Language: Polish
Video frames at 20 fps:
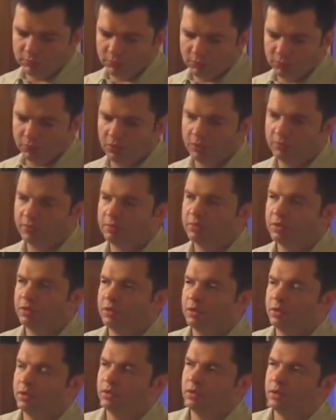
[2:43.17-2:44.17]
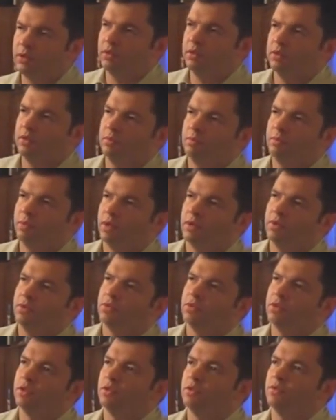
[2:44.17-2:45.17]
Ubolewamy nad tym
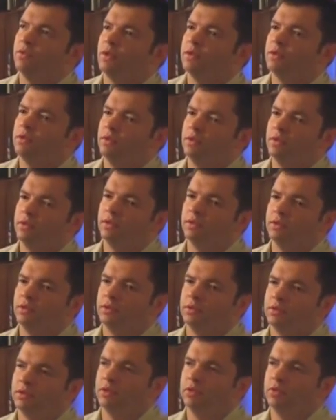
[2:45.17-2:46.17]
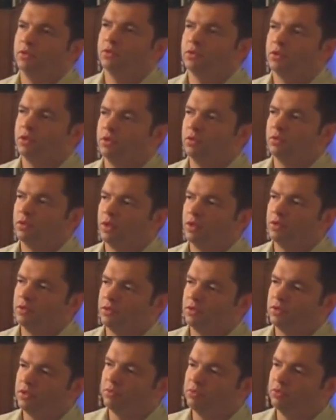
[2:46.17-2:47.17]
bardzo, że czwarty sezon z rzędu grając
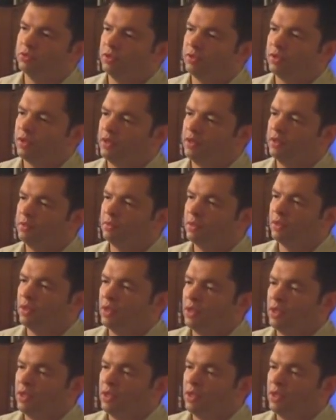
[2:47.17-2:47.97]
na szczeblu centralnym